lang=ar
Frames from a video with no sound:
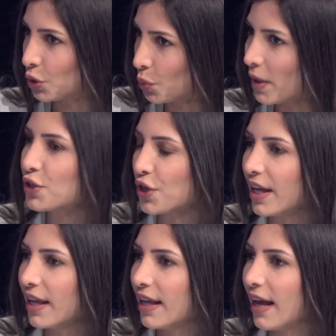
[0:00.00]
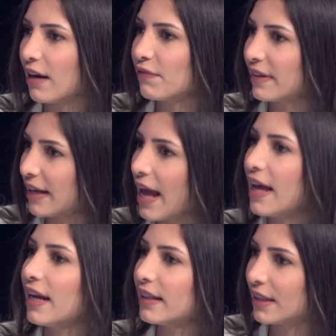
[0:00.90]
تواجه
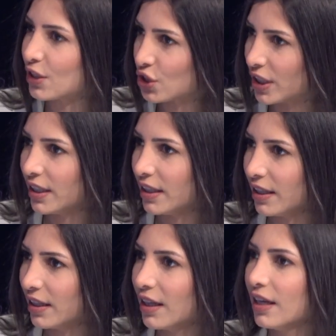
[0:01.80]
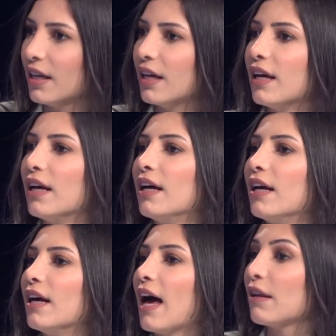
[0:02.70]
الفنان التشكيلي
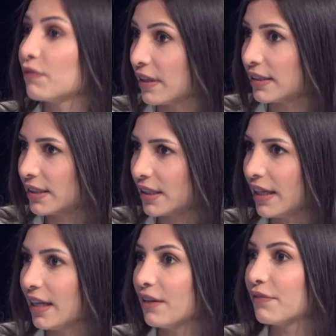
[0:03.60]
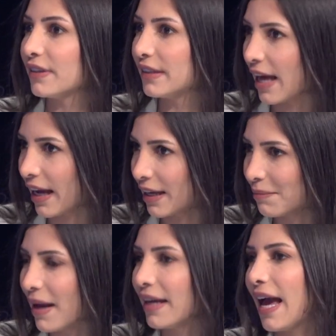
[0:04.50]
آه، الفلسطيني في
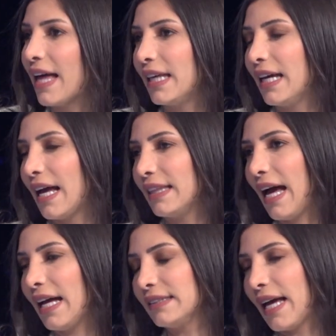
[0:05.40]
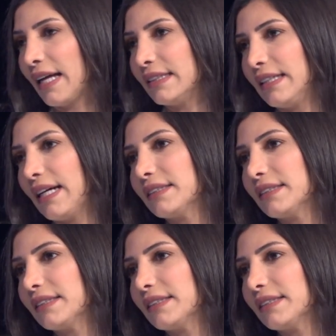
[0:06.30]
الداخل ما هي هذه التحديات